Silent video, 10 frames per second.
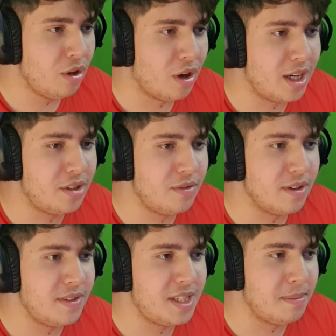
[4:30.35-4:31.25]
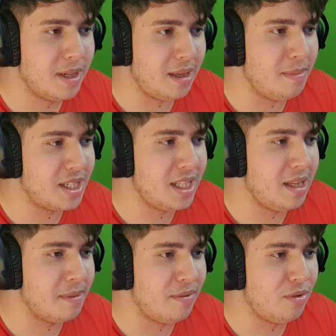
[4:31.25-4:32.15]
Non, il est devenu invisible.
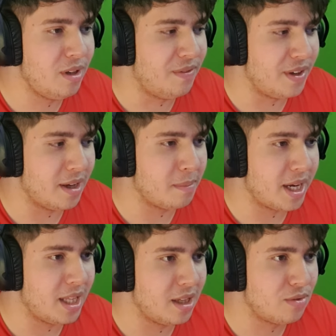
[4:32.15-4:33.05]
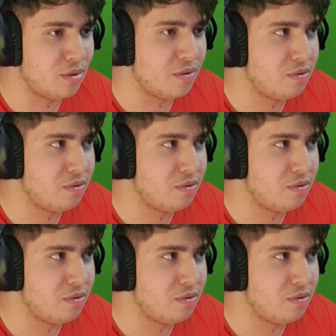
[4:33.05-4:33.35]
Imaginez, il m'a vu, il fait un brain et tout de